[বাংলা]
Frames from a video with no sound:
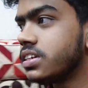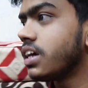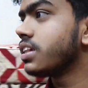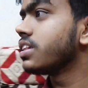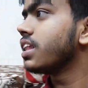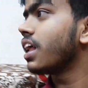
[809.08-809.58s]

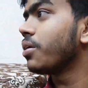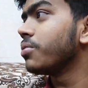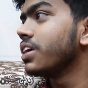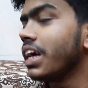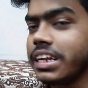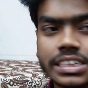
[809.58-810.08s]
চান তারা
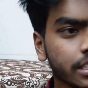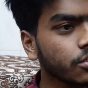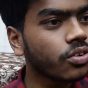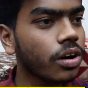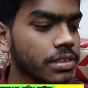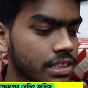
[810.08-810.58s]
ভাই এর চাইতে
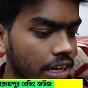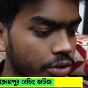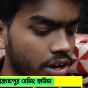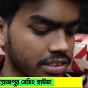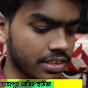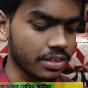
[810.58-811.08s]
কমে
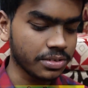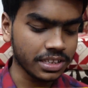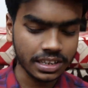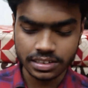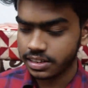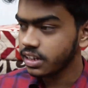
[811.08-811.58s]
তাও আছে
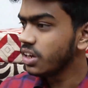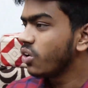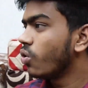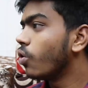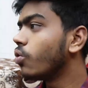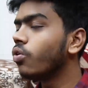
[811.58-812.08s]
আমাদের কাছে
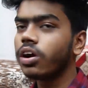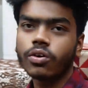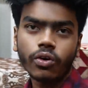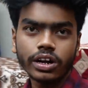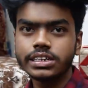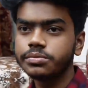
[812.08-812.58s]
ওগুলো
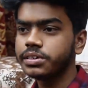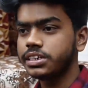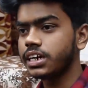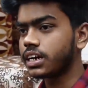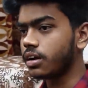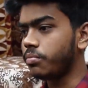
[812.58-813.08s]
কোয়ালিটি
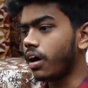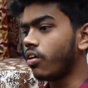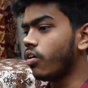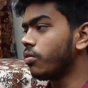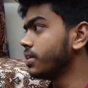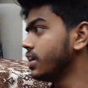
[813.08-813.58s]
বেশি একটা
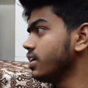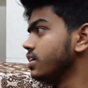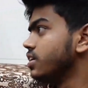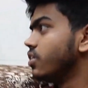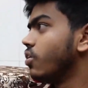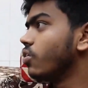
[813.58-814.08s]
ভালো হবে না
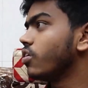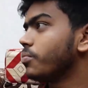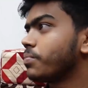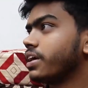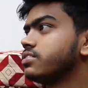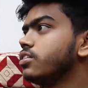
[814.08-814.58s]
ওগুলো
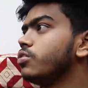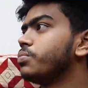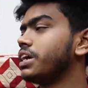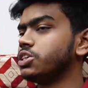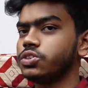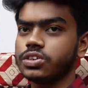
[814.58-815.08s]
প্রাইস ছিল
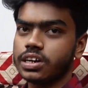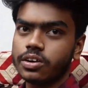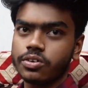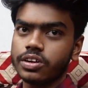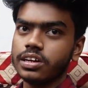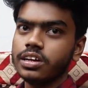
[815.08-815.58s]
বাইশশো টাকা
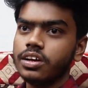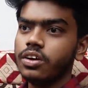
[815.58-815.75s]
করে